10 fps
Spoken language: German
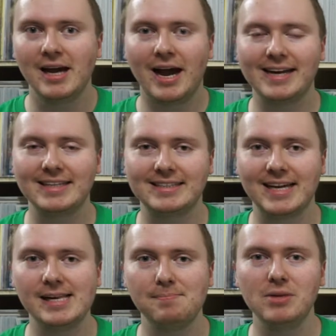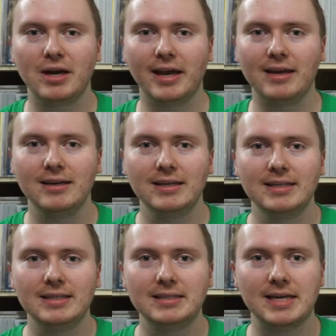einen gelben Ring,
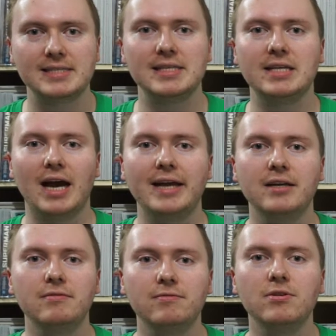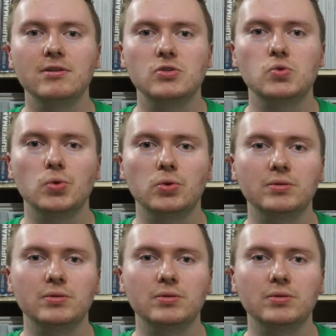der sich einen Wirt sucht.